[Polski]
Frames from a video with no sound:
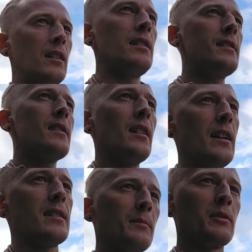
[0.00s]
liście
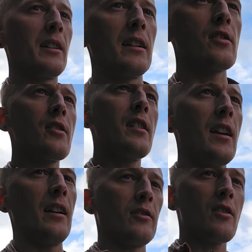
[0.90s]
lecą. Tutaj jeszcze
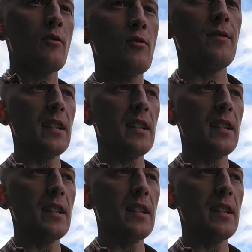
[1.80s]
nie, chociaż już